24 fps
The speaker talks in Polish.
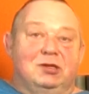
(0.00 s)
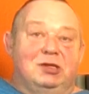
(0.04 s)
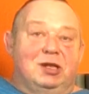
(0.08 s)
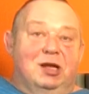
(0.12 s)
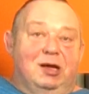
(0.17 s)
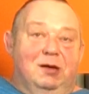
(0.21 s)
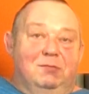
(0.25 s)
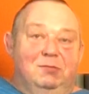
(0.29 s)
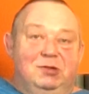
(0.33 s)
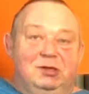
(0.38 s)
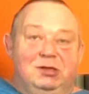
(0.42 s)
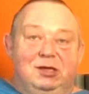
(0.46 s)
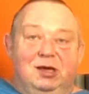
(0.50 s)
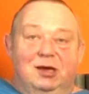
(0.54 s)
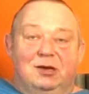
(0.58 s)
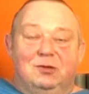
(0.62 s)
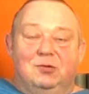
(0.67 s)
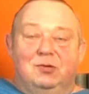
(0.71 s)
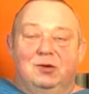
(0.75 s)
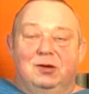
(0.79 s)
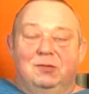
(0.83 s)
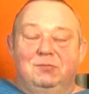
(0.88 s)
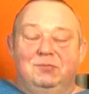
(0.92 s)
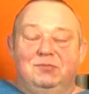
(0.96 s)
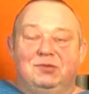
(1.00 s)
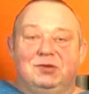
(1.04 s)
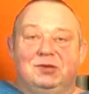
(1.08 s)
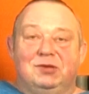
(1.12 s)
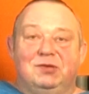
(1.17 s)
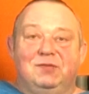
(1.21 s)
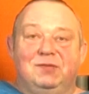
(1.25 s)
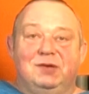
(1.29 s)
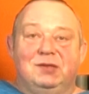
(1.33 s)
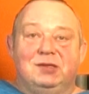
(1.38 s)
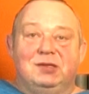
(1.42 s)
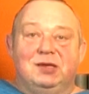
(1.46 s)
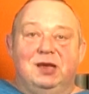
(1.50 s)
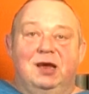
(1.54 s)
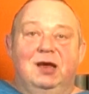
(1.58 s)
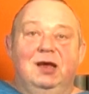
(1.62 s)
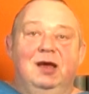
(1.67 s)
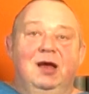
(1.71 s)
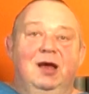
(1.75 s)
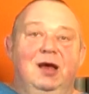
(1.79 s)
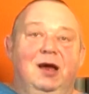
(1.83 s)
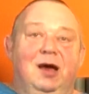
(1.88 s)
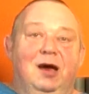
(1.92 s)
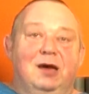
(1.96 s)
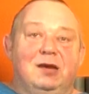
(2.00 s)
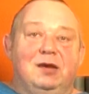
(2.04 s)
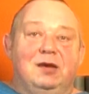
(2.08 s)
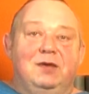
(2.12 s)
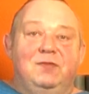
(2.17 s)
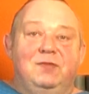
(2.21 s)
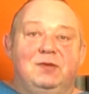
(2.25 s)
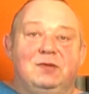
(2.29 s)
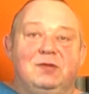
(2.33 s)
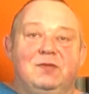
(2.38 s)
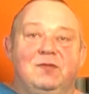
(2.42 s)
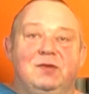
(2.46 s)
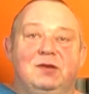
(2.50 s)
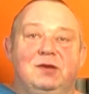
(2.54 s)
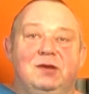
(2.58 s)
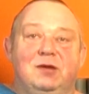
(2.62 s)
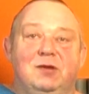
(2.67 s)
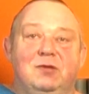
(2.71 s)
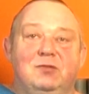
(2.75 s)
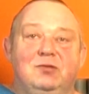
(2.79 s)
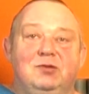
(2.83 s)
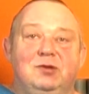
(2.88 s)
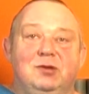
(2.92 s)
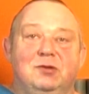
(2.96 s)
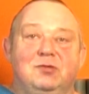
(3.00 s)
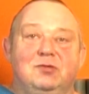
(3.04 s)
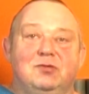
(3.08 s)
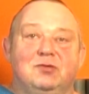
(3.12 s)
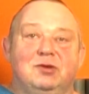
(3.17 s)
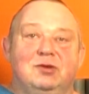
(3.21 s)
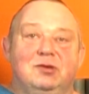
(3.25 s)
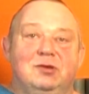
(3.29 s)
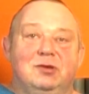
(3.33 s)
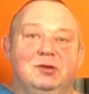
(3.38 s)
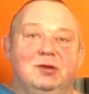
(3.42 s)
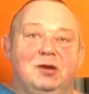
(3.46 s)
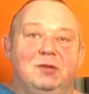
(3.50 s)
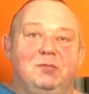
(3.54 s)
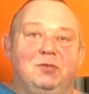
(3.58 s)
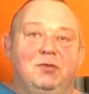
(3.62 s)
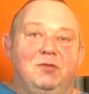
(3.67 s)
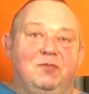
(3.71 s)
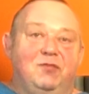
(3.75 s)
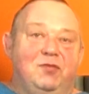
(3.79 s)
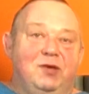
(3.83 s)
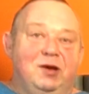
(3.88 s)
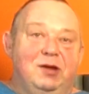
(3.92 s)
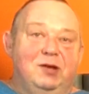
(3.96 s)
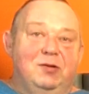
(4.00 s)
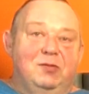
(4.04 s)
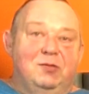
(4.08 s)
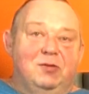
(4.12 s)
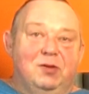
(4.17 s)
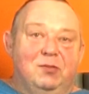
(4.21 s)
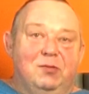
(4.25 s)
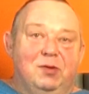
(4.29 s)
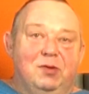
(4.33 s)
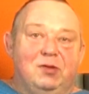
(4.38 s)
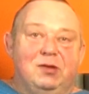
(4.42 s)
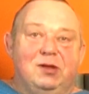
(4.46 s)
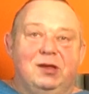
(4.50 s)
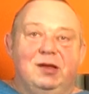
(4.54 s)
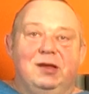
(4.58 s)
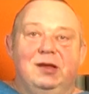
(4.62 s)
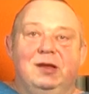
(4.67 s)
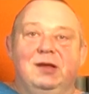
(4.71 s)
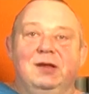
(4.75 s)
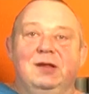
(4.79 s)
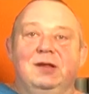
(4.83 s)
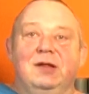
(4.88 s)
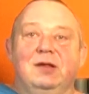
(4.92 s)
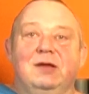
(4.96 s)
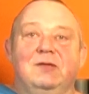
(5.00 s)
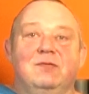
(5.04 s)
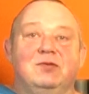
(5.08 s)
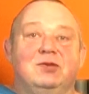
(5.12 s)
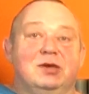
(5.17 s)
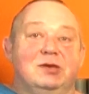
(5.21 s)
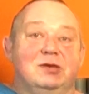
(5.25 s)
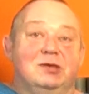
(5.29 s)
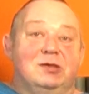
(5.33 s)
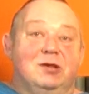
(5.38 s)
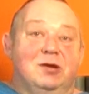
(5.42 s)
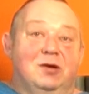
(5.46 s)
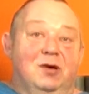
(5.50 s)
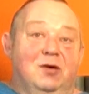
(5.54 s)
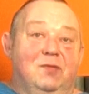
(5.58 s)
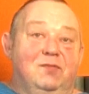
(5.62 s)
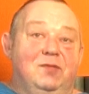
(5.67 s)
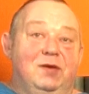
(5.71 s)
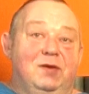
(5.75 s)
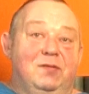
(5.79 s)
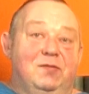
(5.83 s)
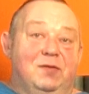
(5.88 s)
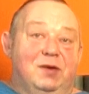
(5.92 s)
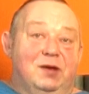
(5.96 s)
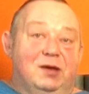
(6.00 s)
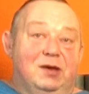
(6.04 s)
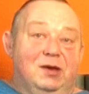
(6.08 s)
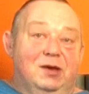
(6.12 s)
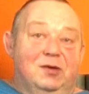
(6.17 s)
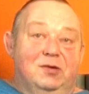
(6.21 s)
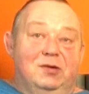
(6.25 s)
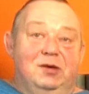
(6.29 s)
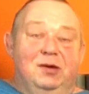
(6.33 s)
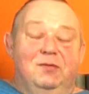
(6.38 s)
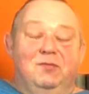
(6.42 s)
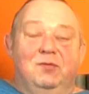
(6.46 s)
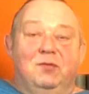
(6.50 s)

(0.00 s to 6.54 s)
taka misja, która mi przyświeca, archiwizowanie ludzi, którzy robią fajną robotę w Częstochowie, w regionie.